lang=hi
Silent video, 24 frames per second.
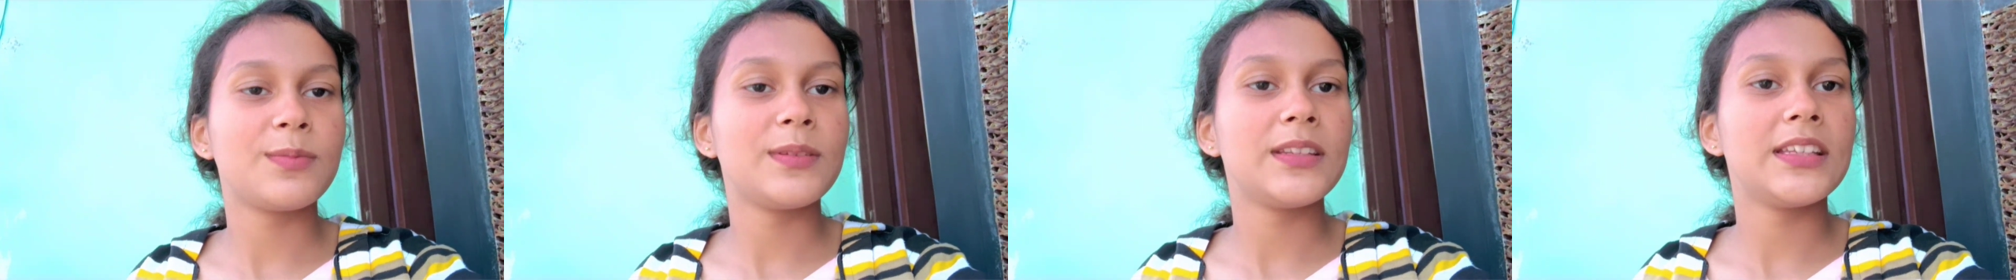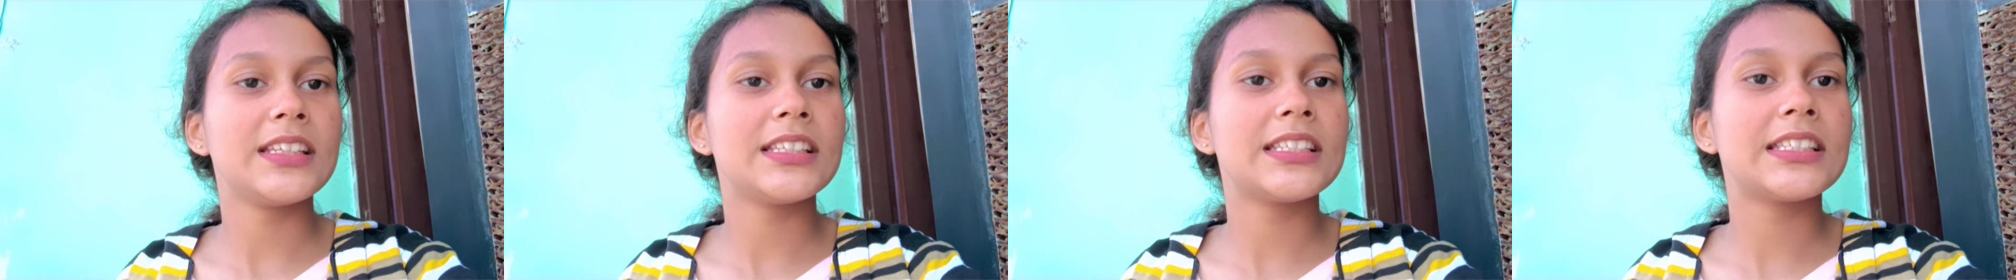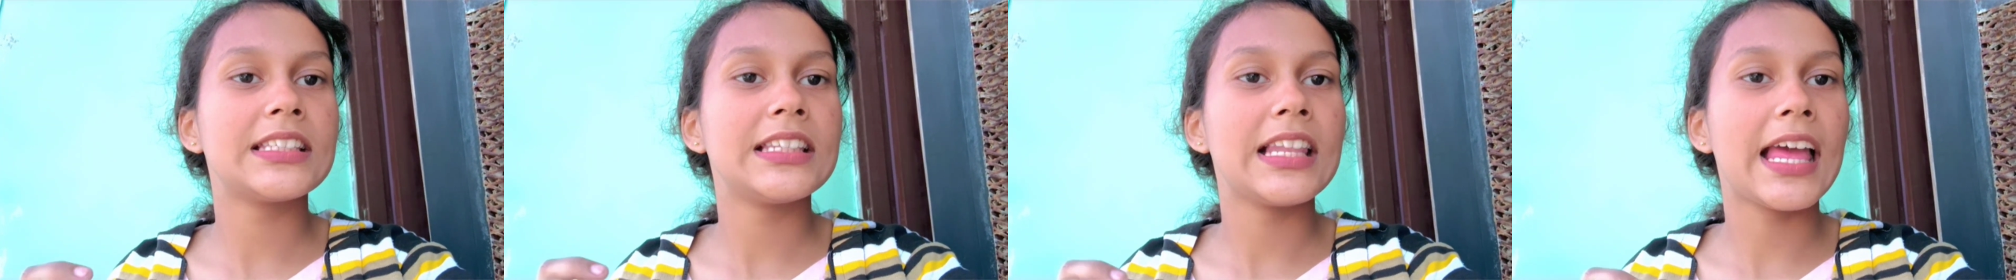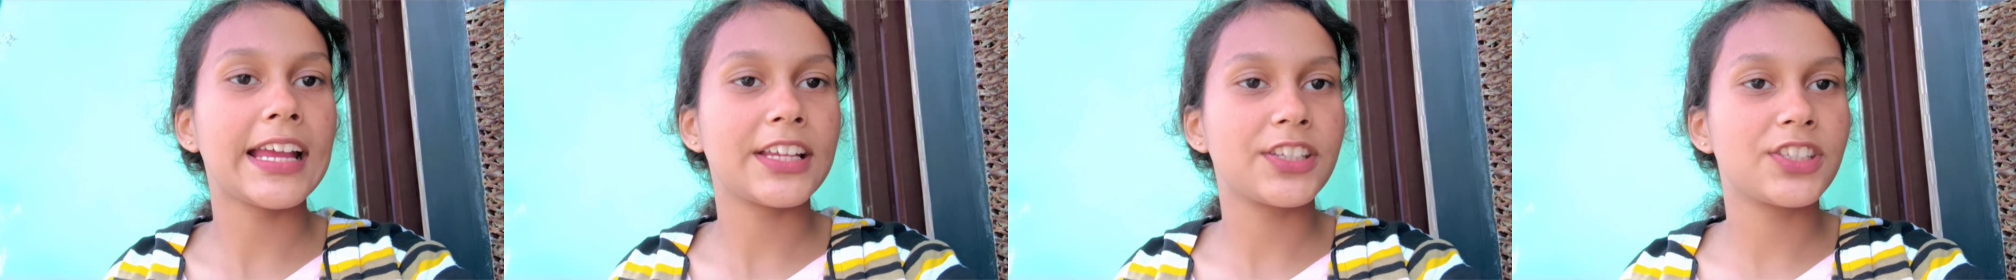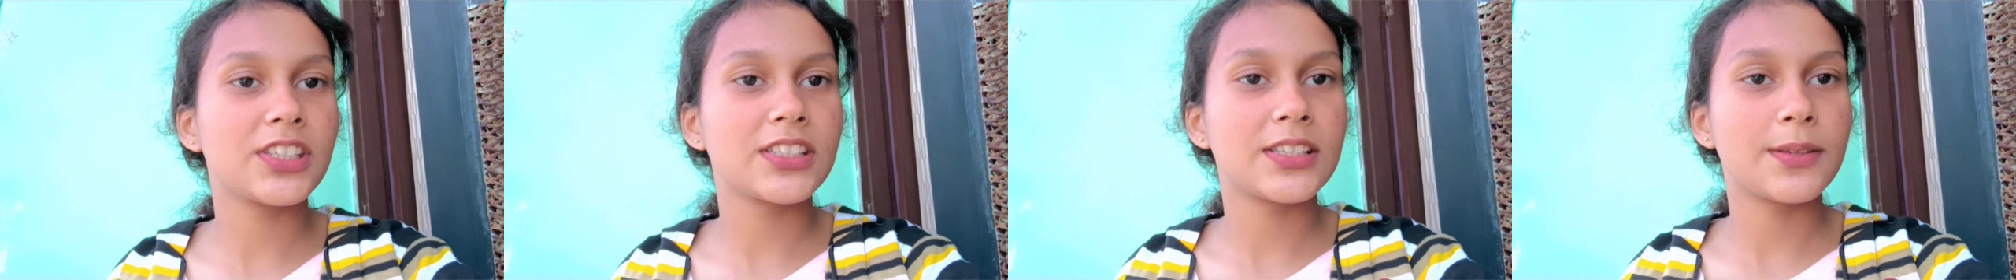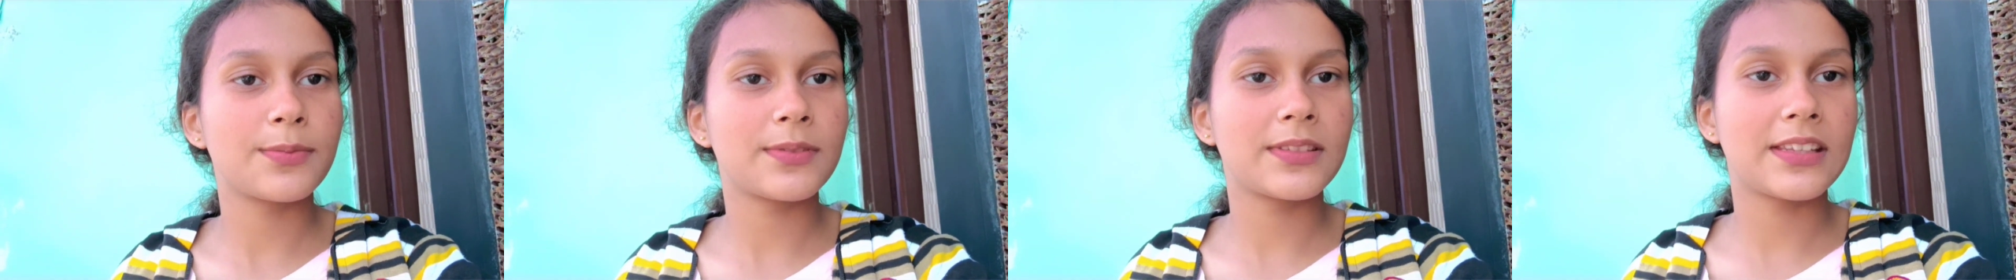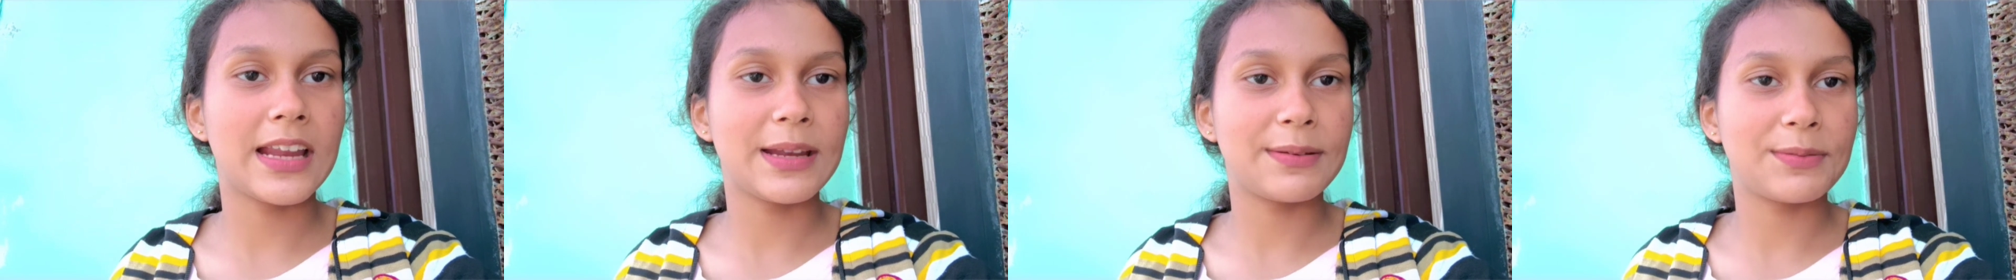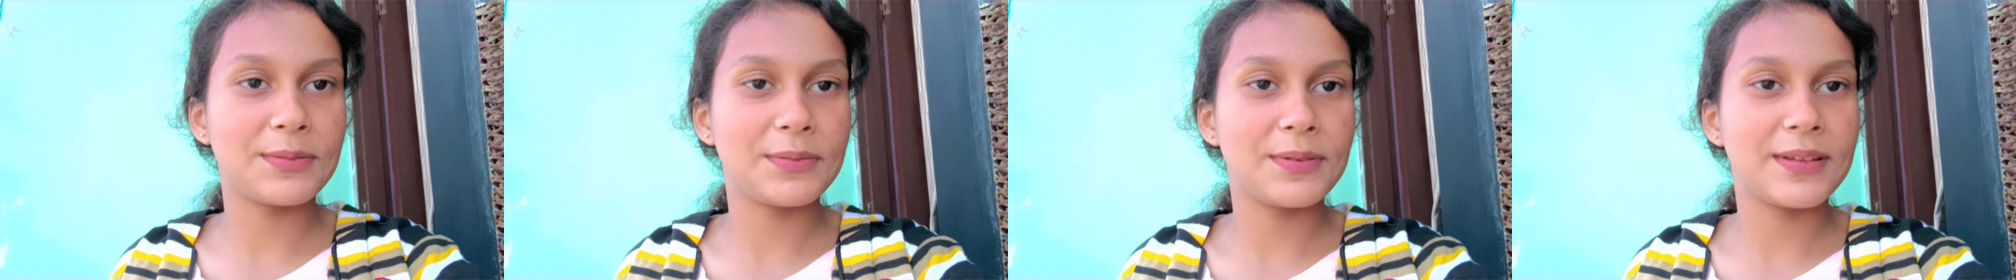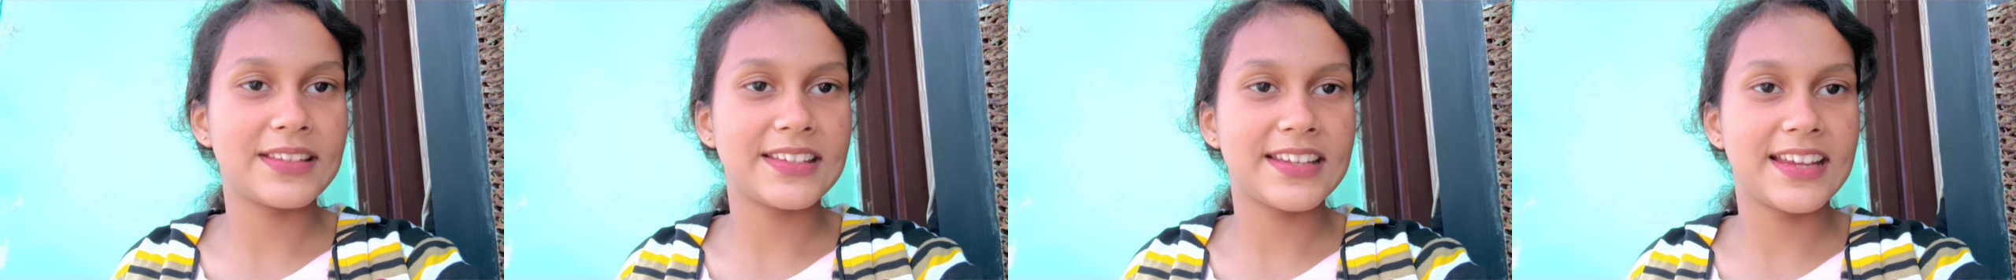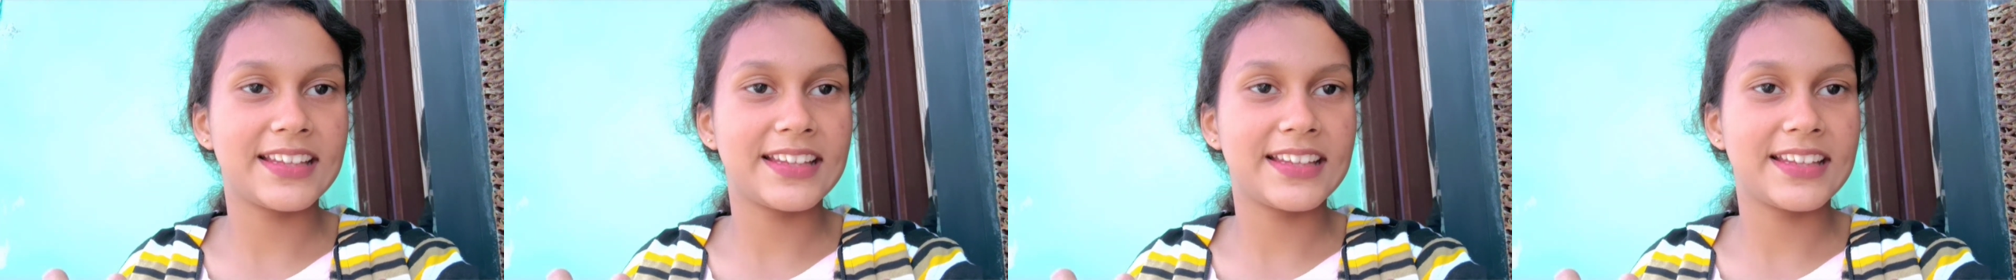प्लीज़ लाइक शेयर सब्सक्राइब टू माई